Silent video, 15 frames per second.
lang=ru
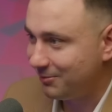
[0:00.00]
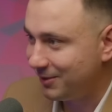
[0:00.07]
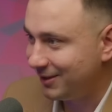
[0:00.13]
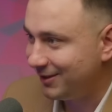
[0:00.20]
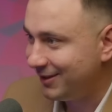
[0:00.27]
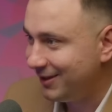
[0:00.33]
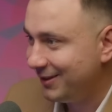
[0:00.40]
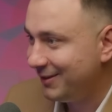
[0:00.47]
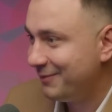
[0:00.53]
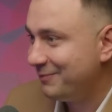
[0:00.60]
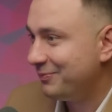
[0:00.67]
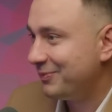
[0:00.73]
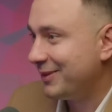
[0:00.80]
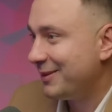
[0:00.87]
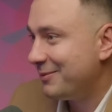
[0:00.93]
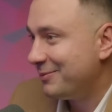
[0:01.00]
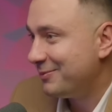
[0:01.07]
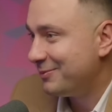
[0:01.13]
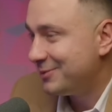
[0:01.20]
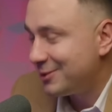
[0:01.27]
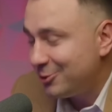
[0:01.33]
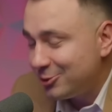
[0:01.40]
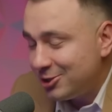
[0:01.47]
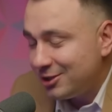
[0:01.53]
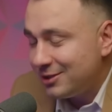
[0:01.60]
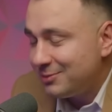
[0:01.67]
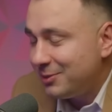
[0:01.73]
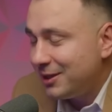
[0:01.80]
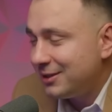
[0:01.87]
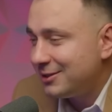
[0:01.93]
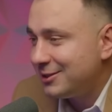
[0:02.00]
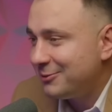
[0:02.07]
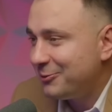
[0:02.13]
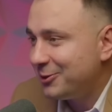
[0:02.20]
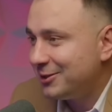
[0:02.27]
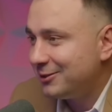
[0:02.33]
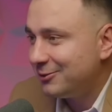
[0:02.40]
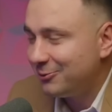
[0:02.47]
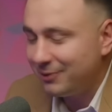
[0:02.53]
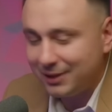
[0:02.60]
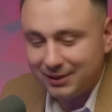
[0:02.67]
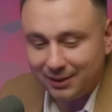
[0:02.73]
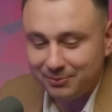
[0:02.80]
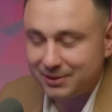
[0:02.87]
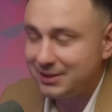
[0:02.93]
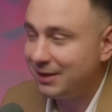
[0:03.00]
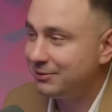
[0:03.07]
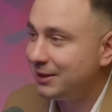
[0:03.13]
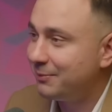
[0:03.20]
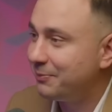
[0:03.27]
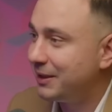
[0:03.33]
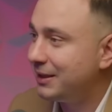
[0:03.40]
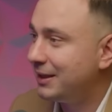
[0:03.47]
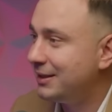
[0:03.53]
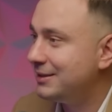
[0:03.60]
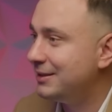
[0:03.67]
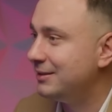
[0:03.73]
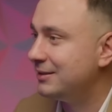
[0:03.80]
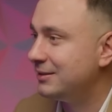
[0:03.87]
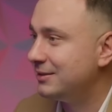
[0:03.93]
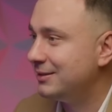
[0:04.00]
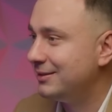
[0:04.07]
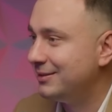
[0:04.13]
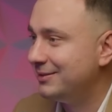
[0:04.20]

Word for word: самое случилось бы это сегодня, ну, война бы завтра прекратилась. Иван,